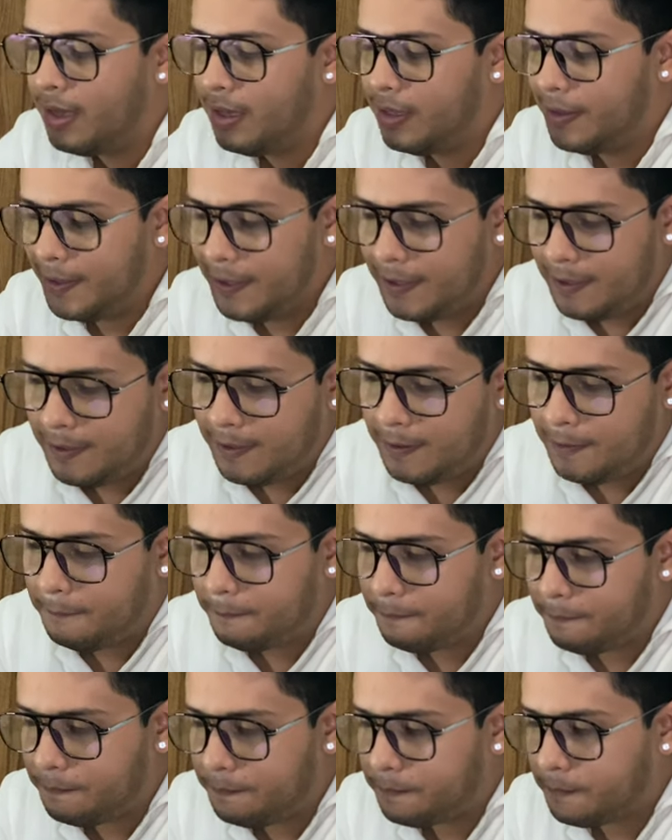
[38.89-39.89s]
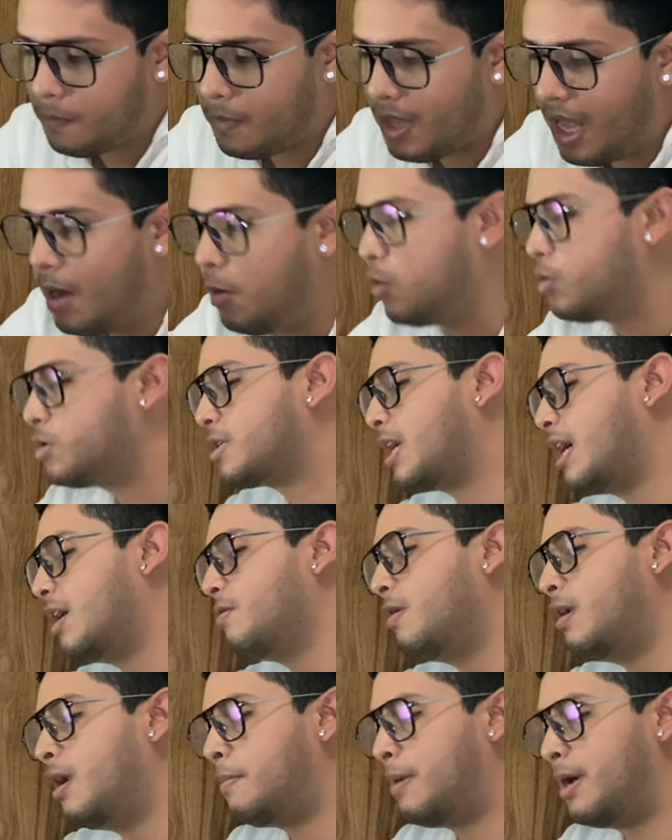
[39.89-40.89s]
y he
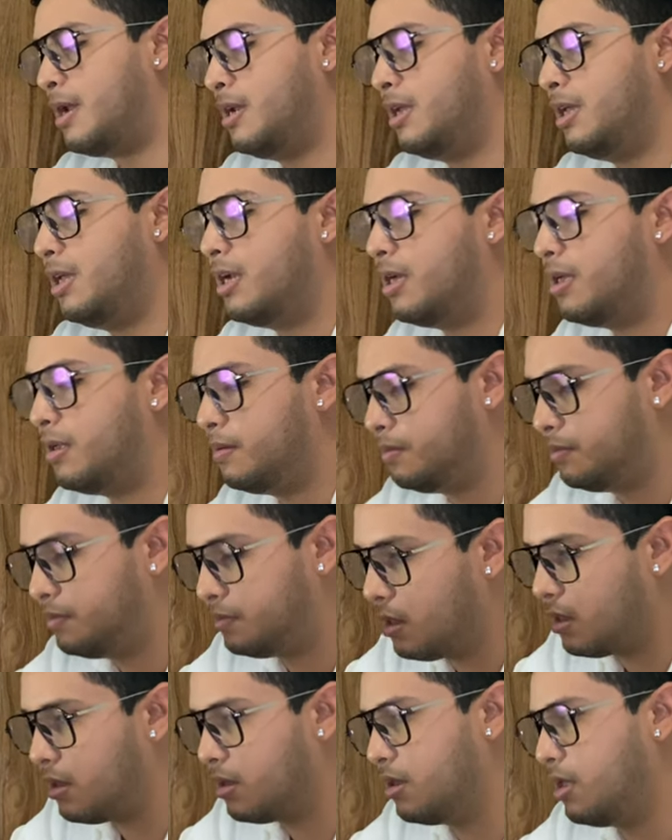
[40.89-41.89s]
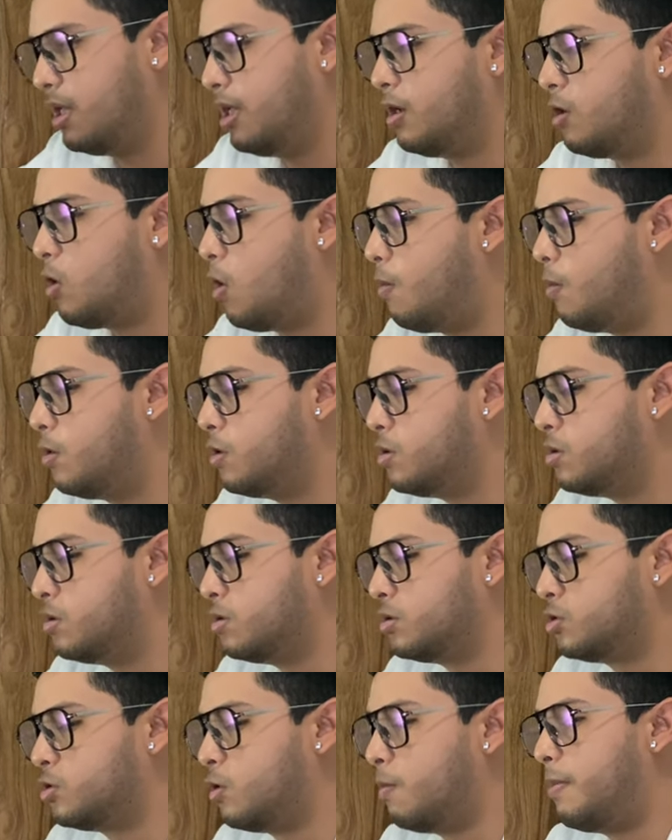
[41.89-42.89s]
buscado la manera de cómo
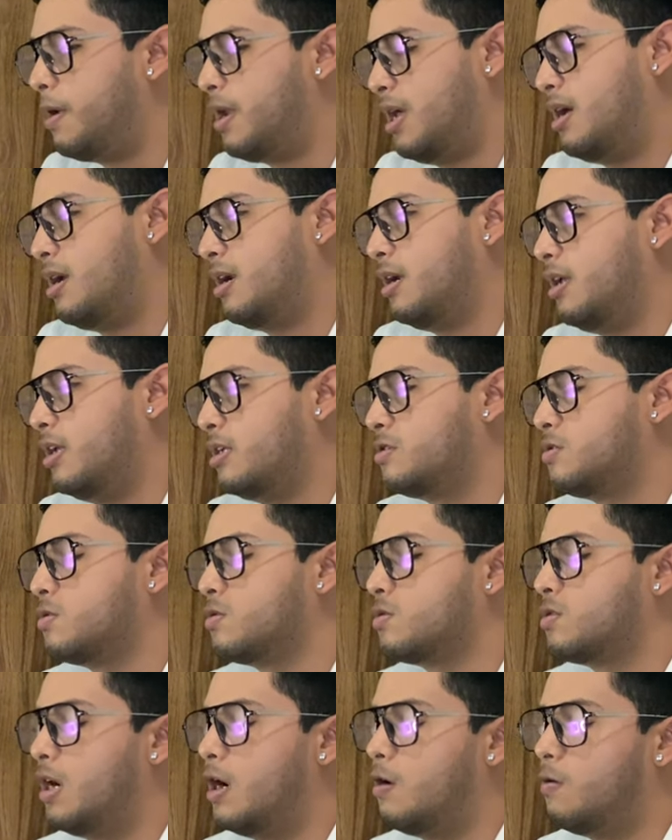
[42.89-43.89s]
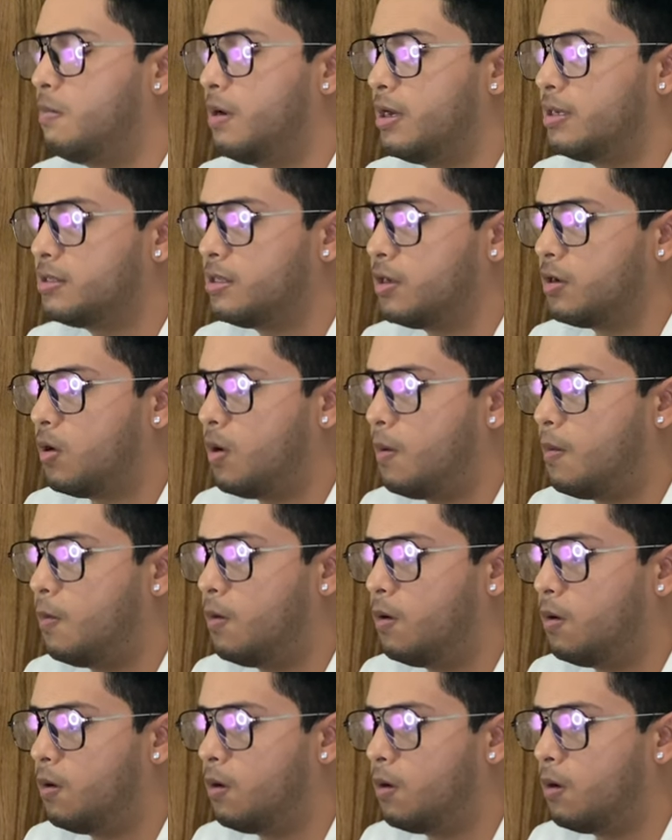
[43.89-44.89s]
superar esos traumas, de
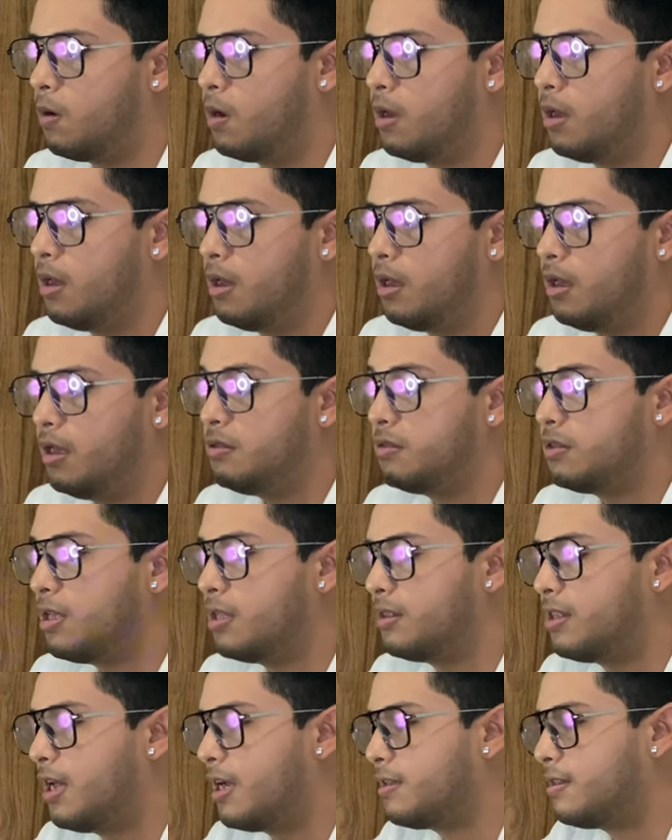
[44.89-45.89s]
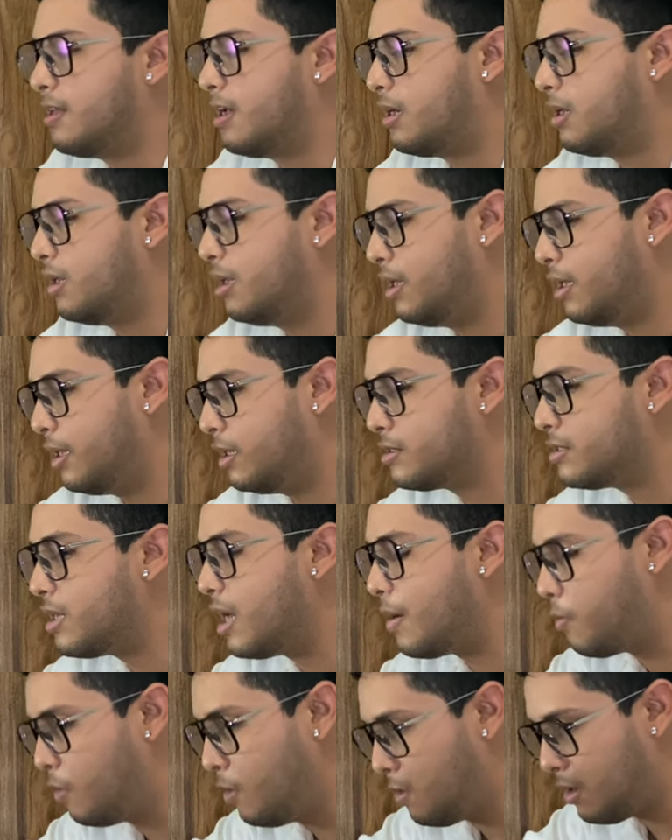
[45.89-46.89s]
cómo intentar darle
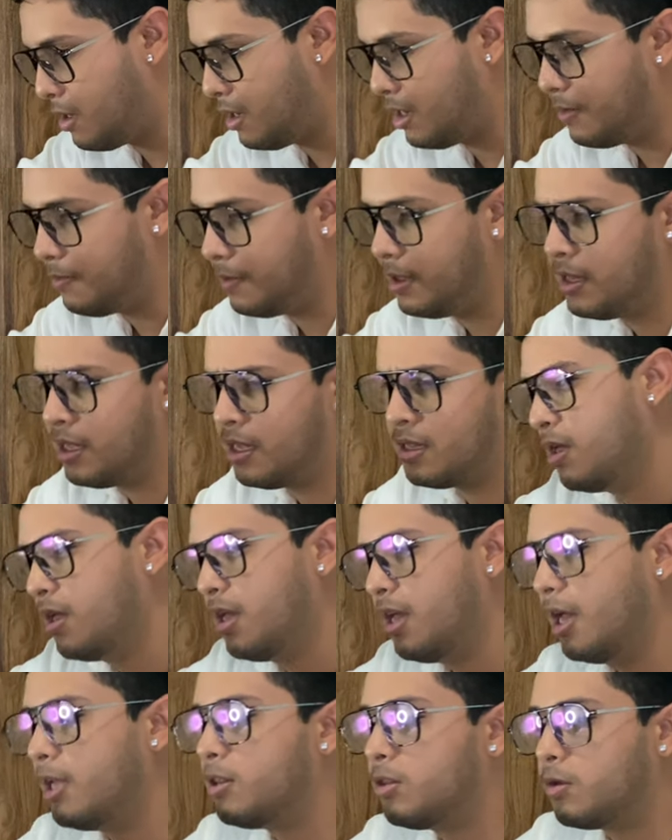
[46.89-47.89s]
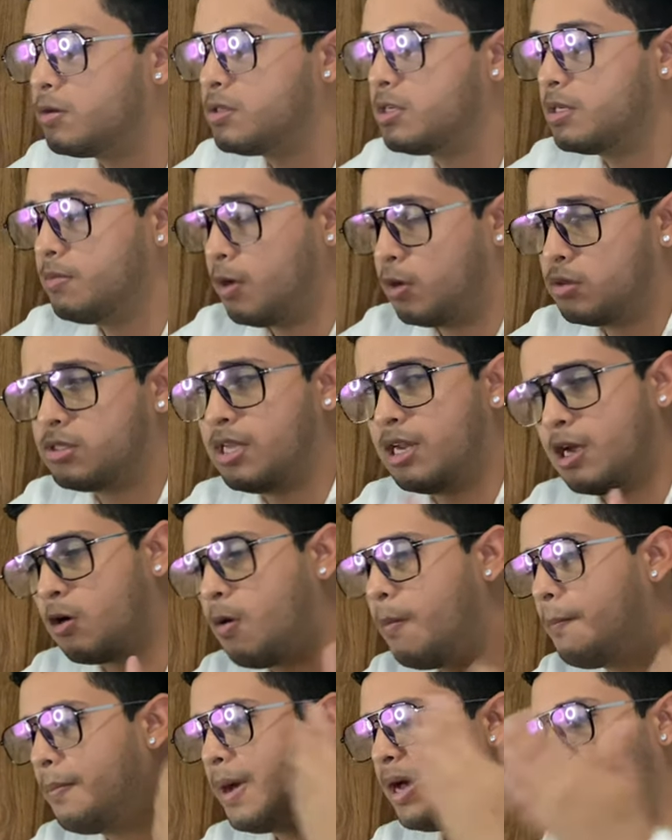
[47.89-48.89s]
sabor a la vida, entonces me gustaría
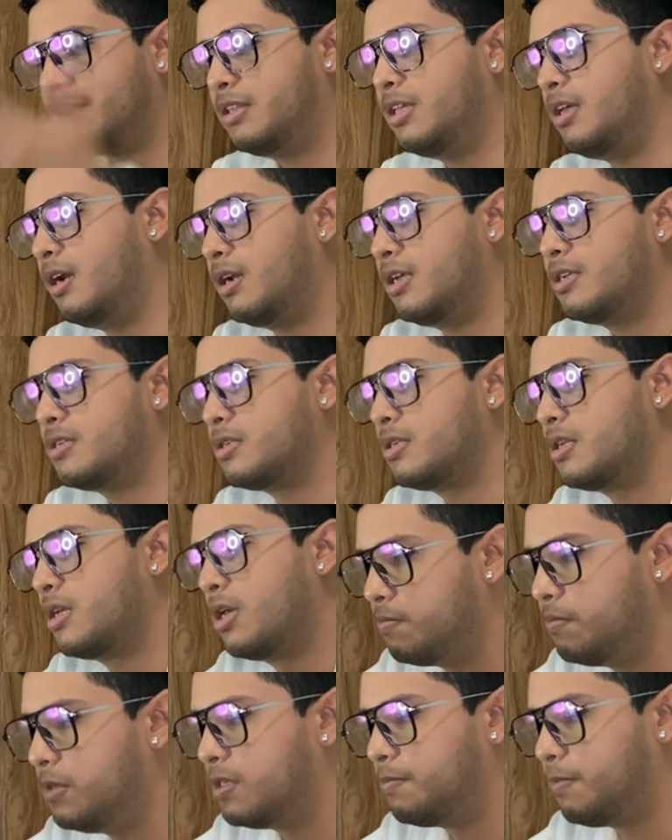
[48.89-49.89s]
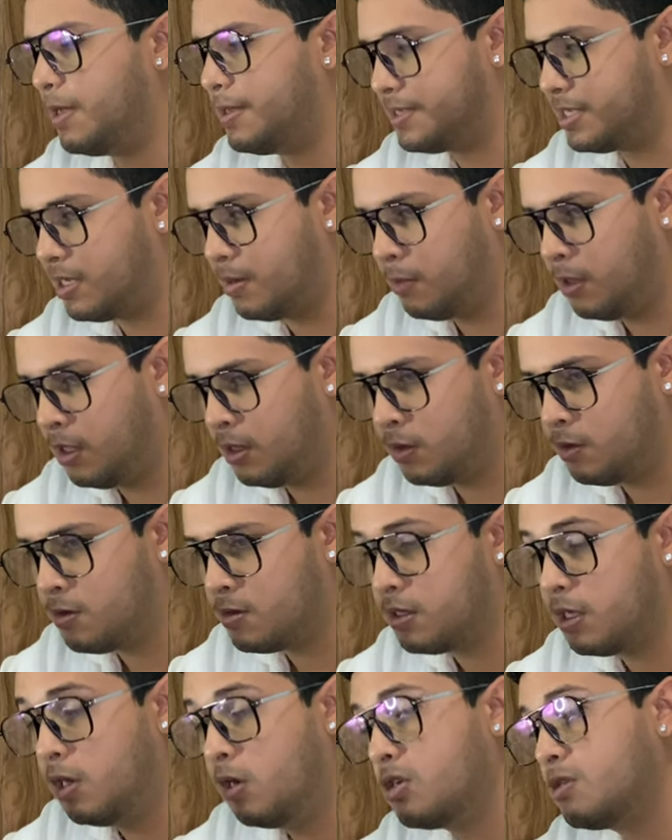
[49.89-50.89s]
compartirles mis
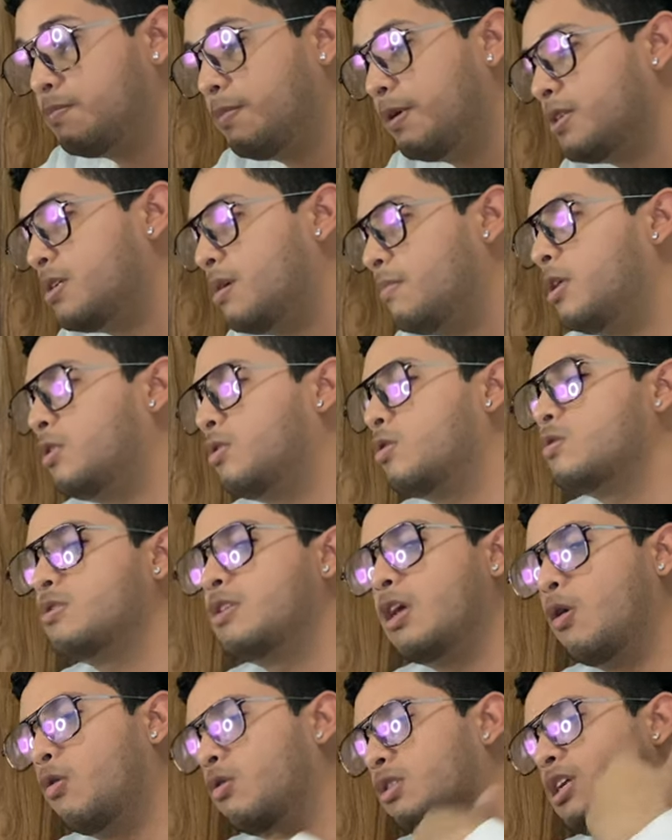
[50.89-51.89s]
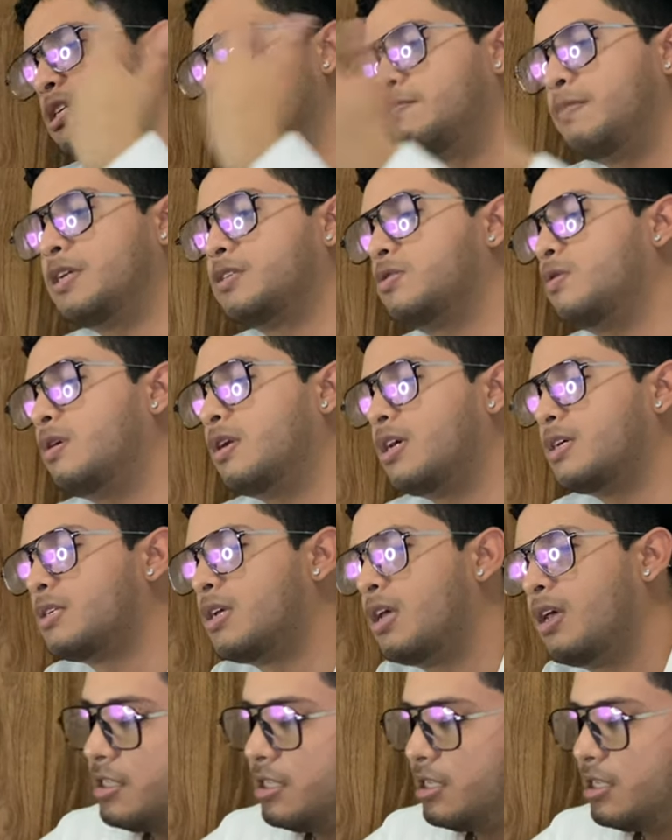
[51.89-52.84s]
pensamientos y los pensamientos de otras personas.